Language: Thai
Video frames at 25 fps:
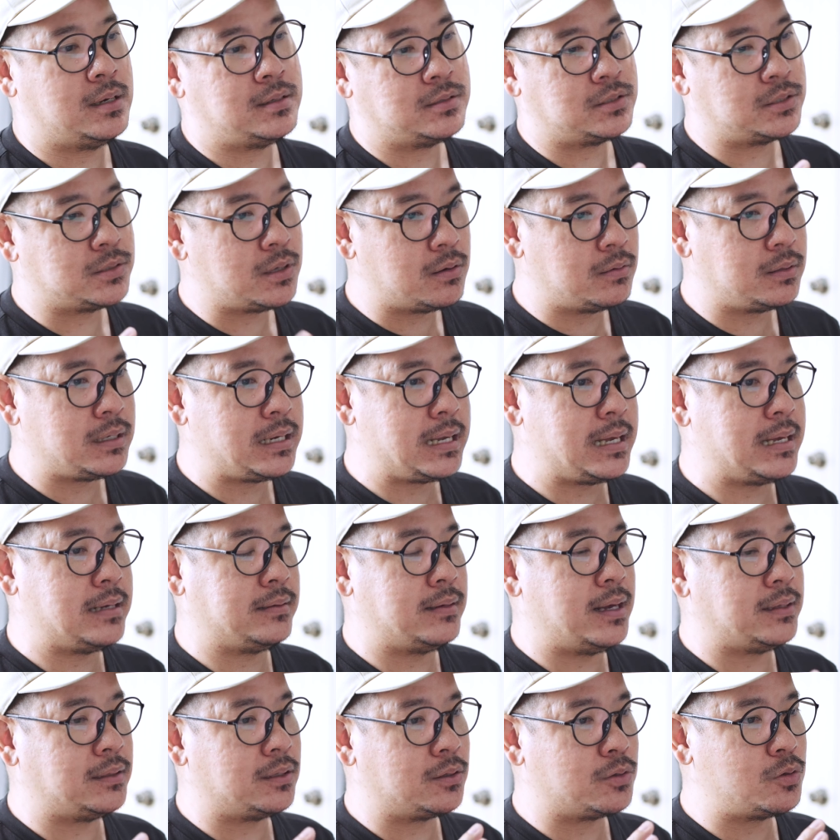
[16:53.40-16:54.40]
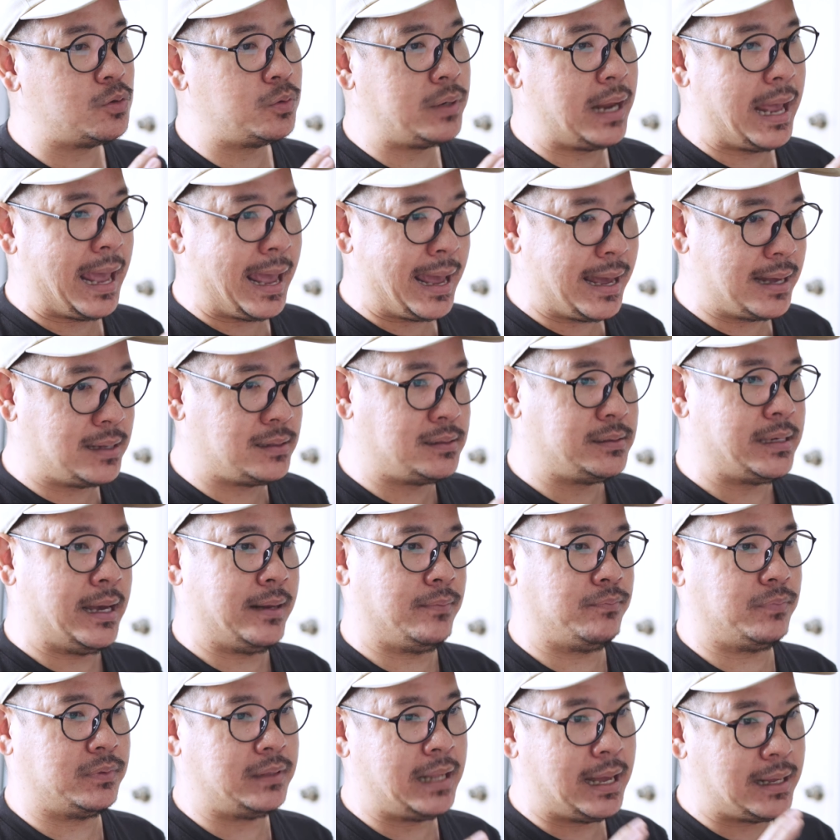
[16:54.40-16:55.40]
Sony ในตระกูล เอ เซเว่น
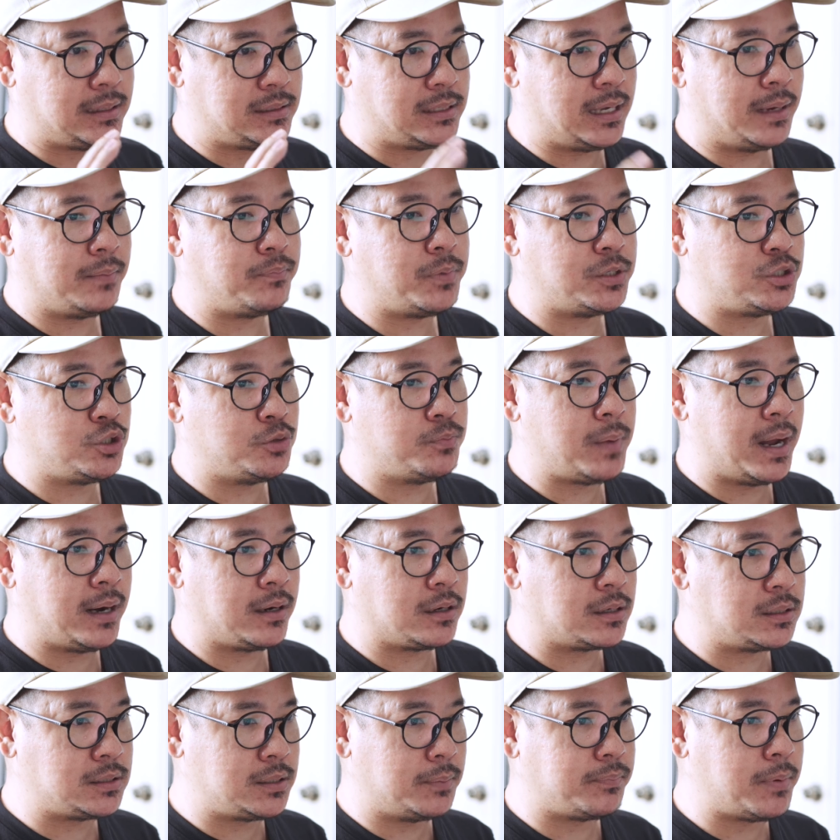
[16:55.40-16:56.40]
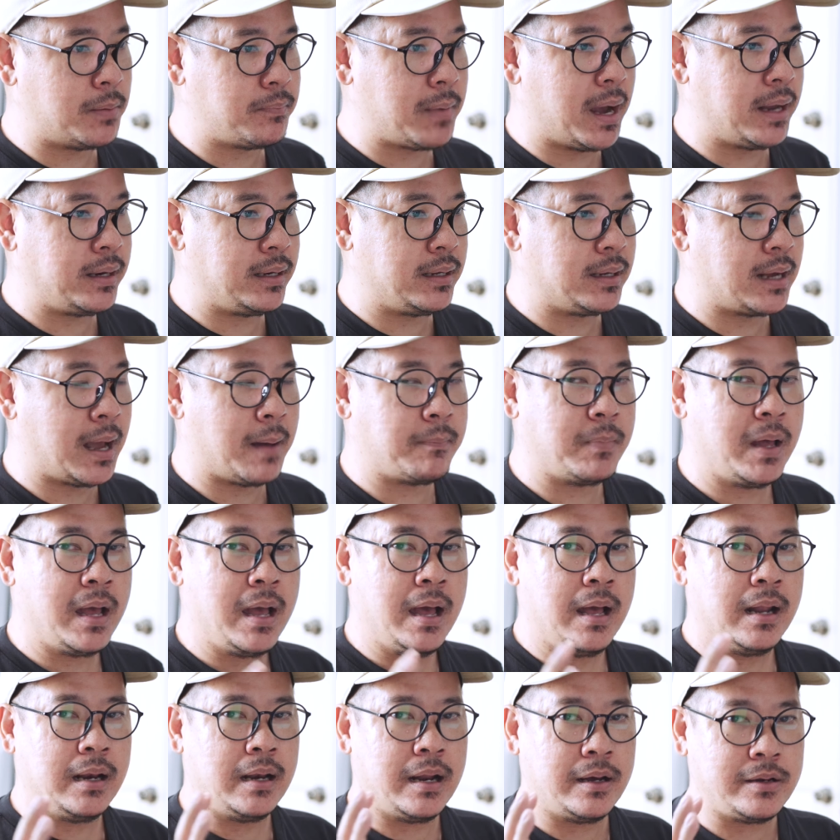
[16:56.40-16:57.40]
ในเจนปัจจุบันก็จะประมาณนี้ครับ
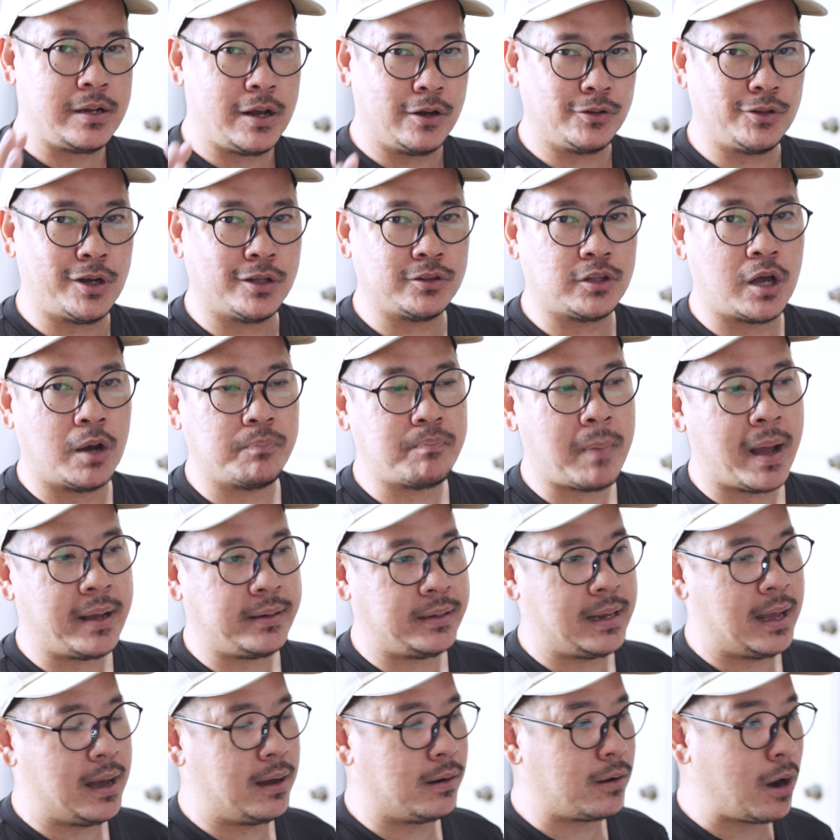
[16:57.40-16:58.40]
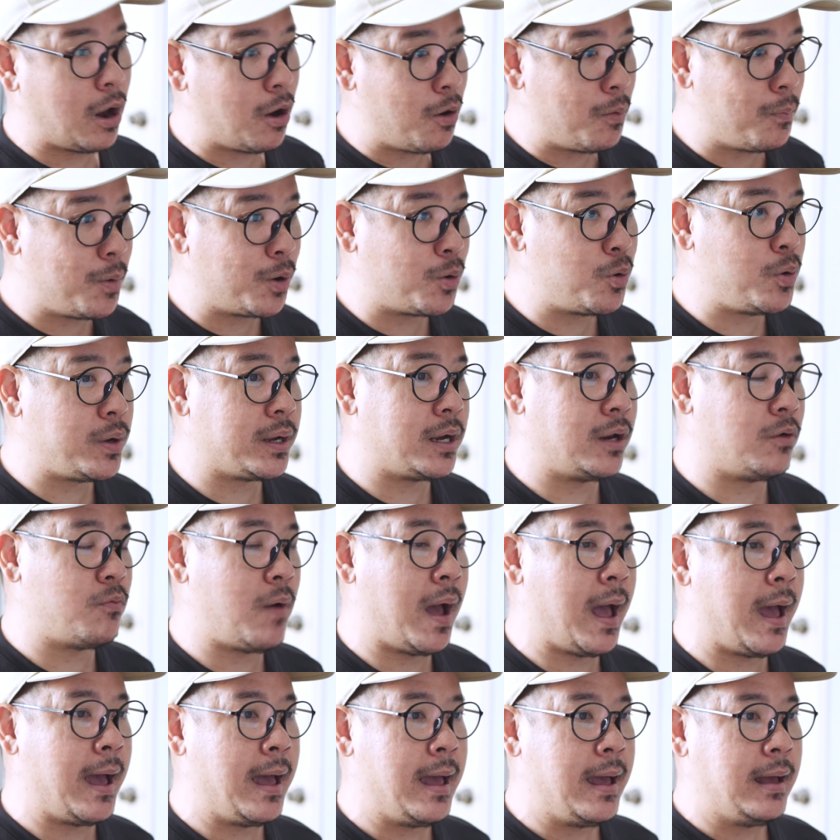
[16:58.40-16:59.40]
แล้วเดี๋ยวตอนต่อไปเนี่ยเรามาคุยกันว่า
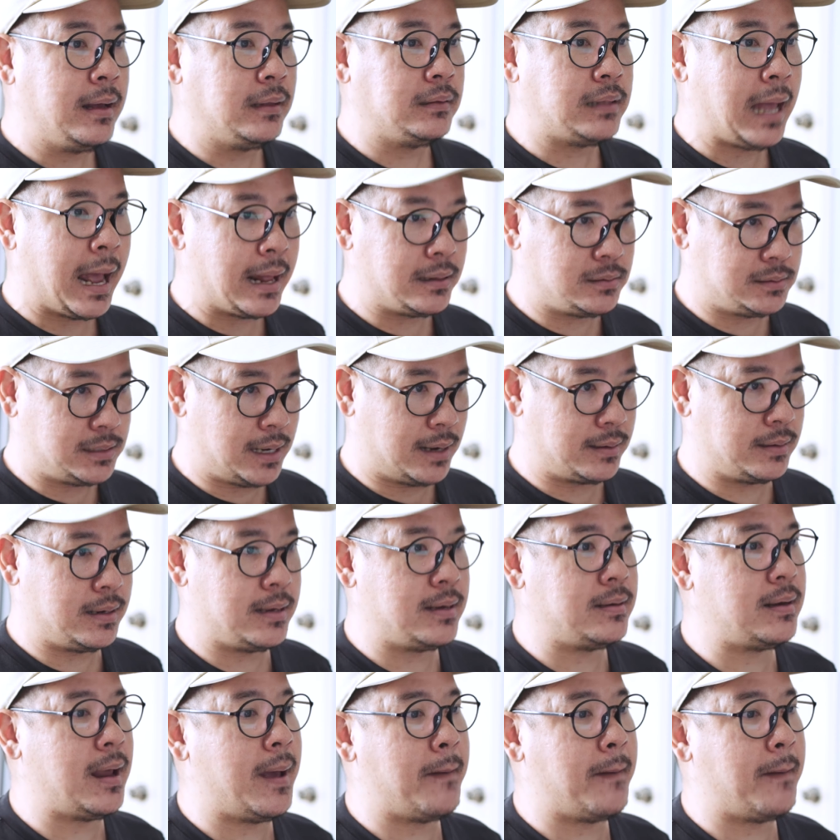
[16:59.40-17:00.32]
ถัดจากนี้เนี่